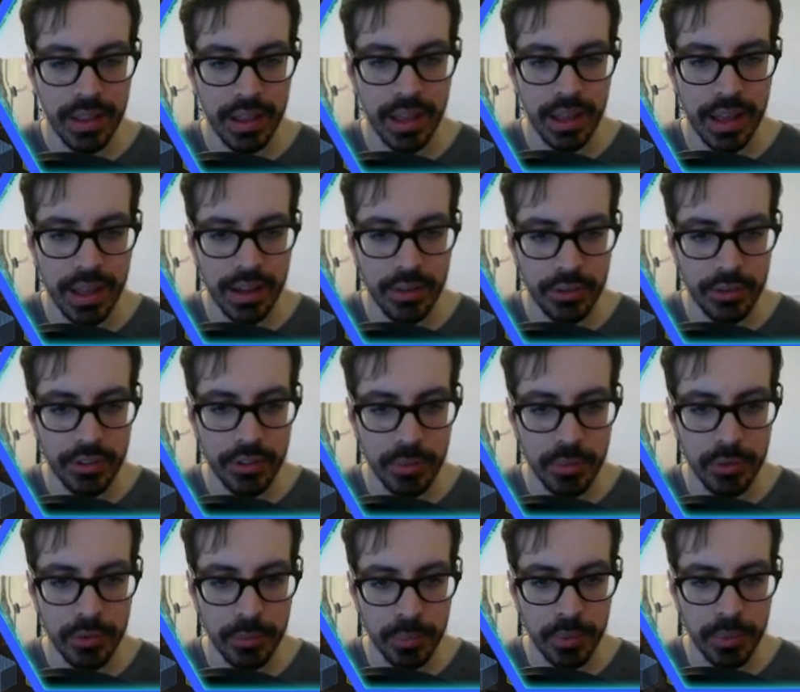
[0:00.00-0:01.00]
Eh, così come
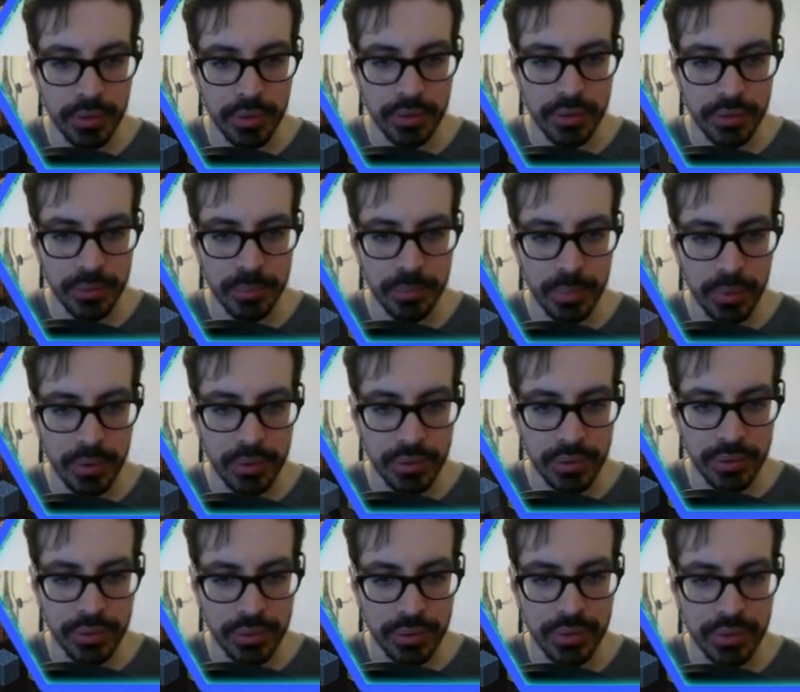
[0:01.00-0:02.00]
lo sposto, non posso.